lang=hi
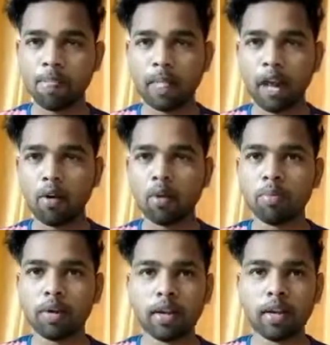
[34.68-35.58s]
आउट ऑफ
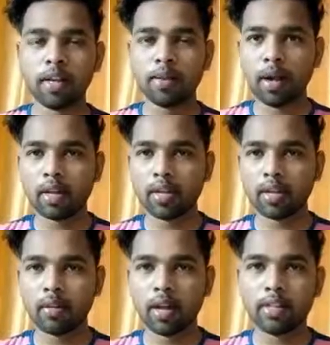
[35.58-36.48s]
कंट्री की बात करें
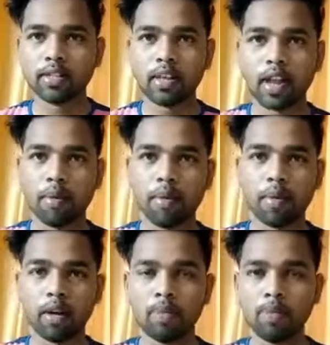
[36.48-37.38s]
तो गाइस यहाँ पे
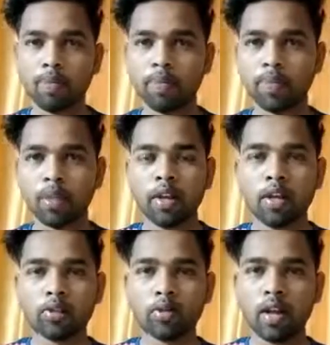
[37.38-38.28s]
मतलब
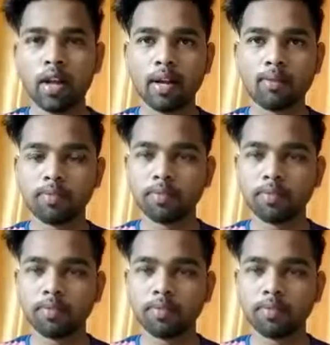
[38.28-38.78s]
um, सोलह या